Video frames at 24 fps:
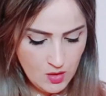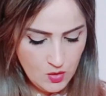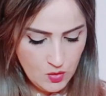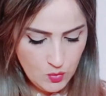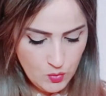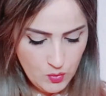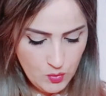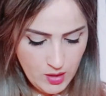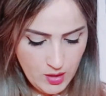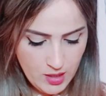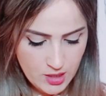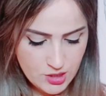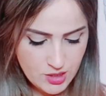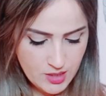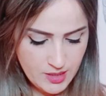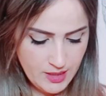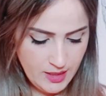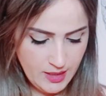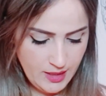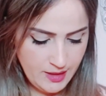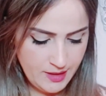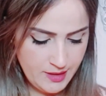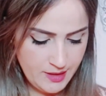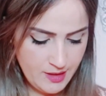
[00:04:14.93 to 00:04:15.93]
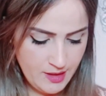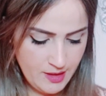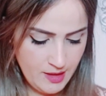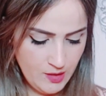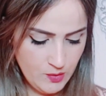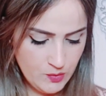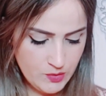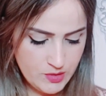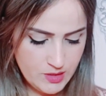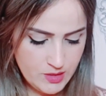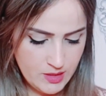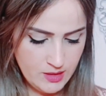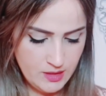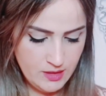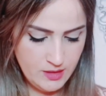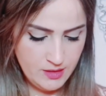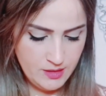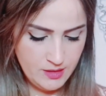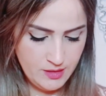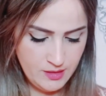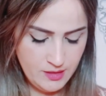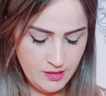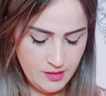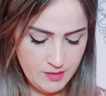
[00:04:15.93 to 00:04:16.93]
مش... وحاجه يا اخرى
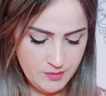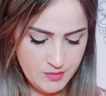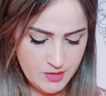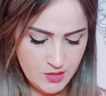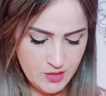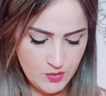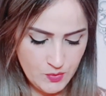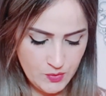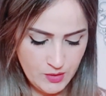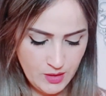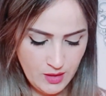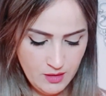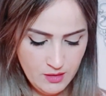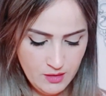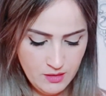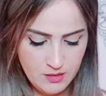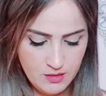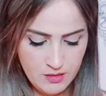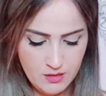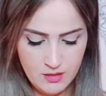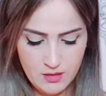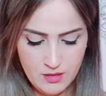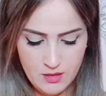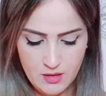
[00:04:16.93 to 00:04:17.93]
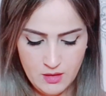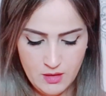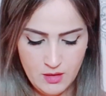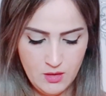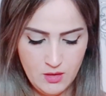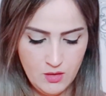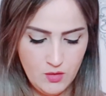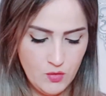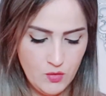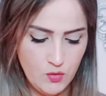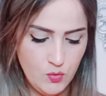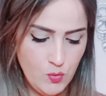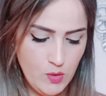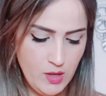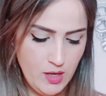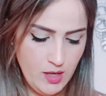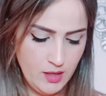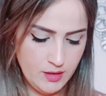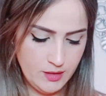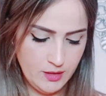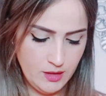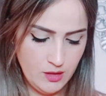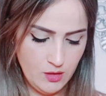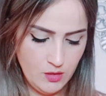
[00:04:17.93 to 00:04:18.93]
عاوتاني اللي مزيونه هو
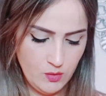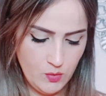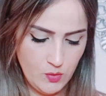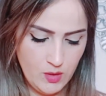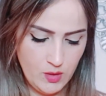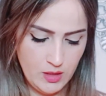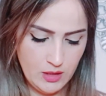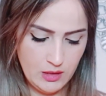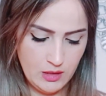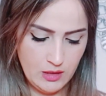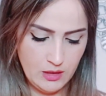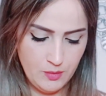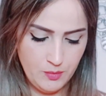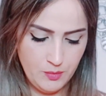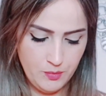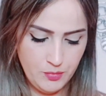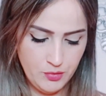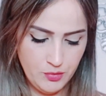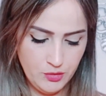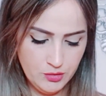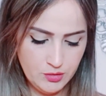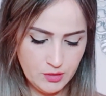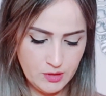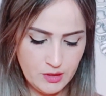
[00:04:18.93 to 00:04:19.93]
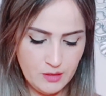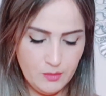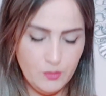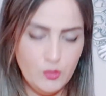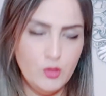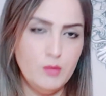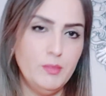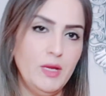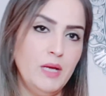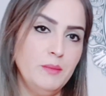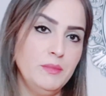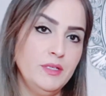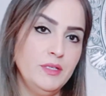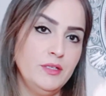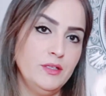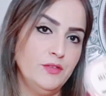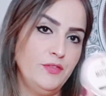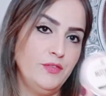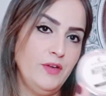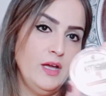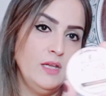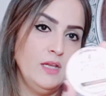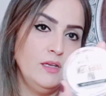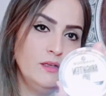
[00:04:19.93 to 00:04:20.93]
هذا هو بودر المهم عاملين
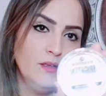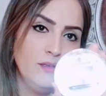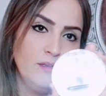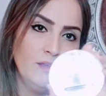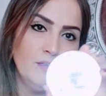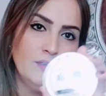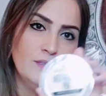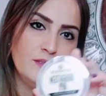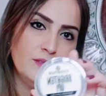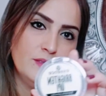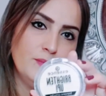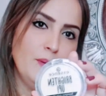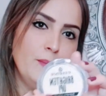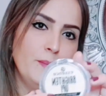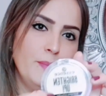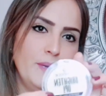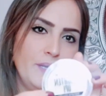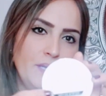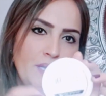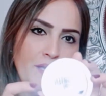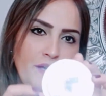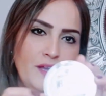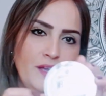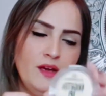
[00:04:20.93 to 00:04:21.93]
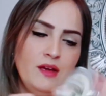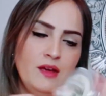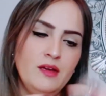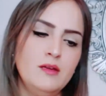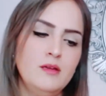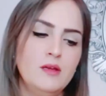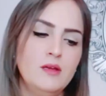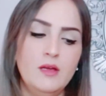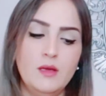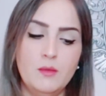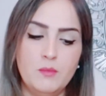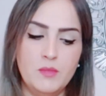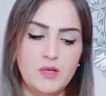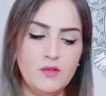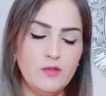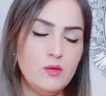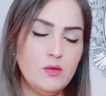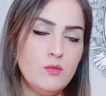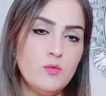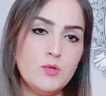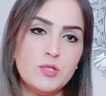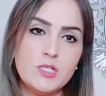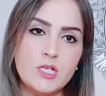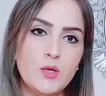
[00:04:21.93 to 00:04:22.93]
فحال زعما بنانا مي
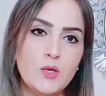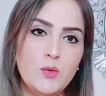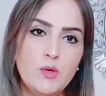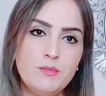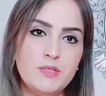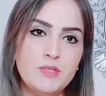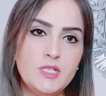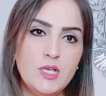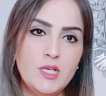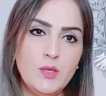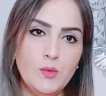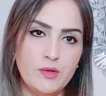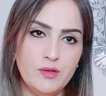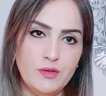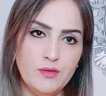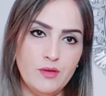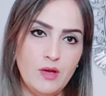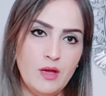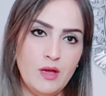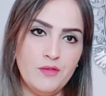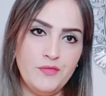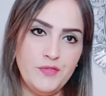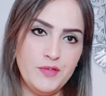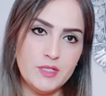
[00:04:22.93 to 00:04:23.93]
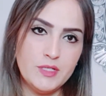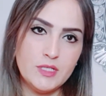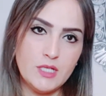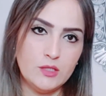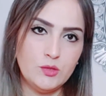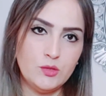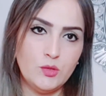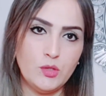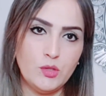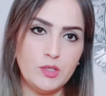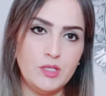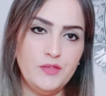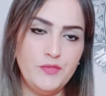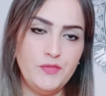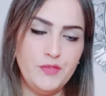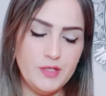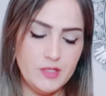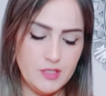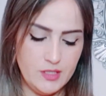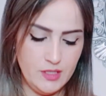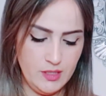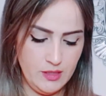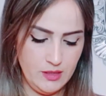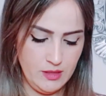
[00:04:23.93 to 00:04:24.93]
فريمون حتى هو مزيون ان فيكساتور
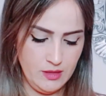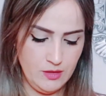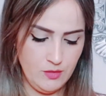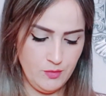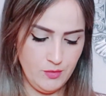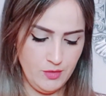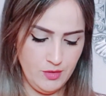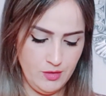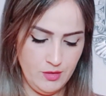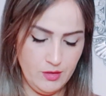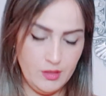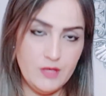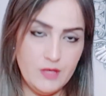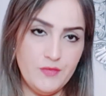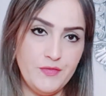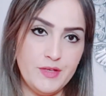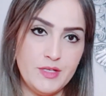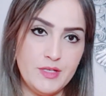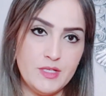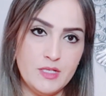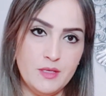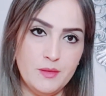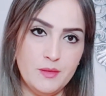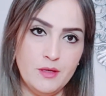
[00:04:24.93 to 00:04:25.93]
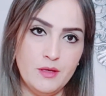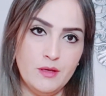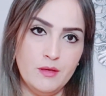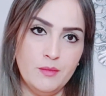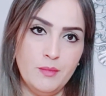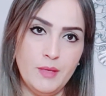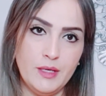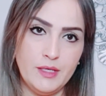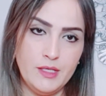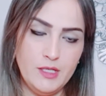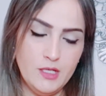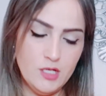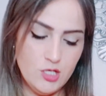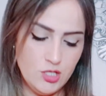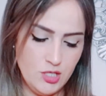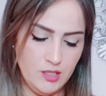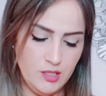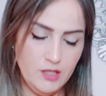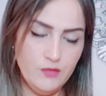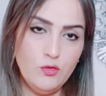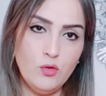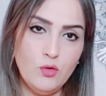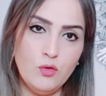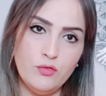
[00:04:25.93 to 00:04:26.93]
كيفيكسي فيكسي ماكياج
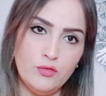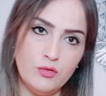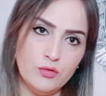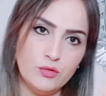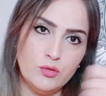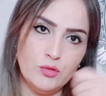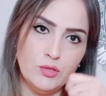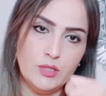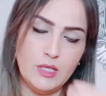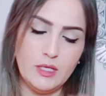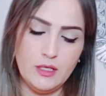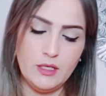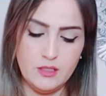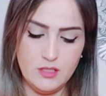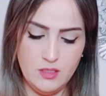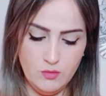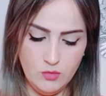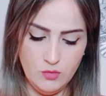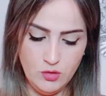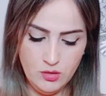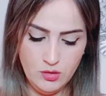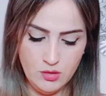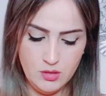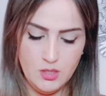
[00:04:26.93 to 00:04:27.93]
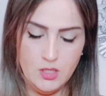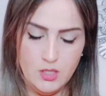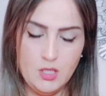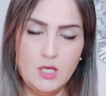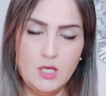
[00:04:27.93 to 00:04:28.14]
يعني فوق فوندو تان كتعملوه